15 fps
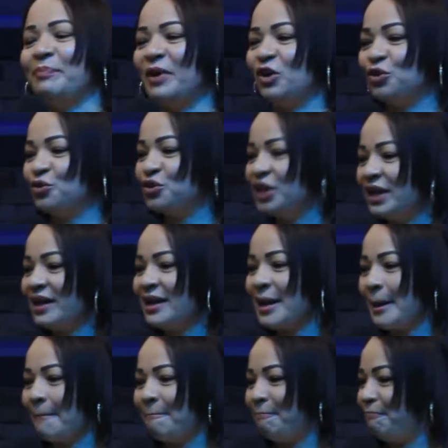pero tú si
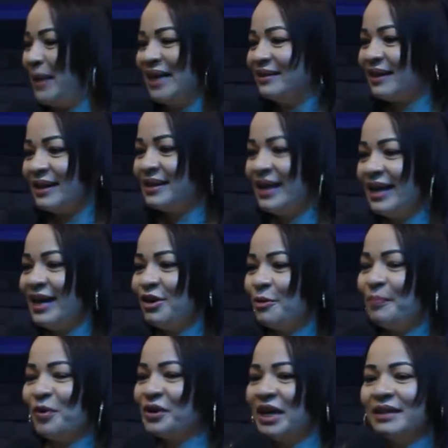eres pantallero,
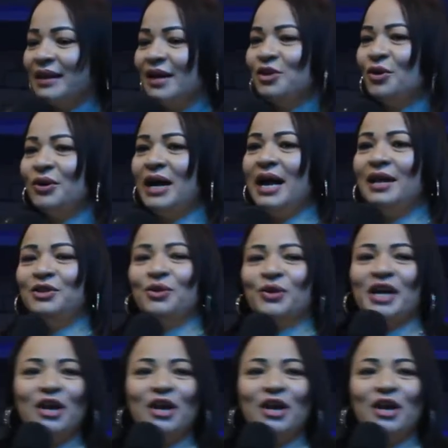¿por qué estás llorando?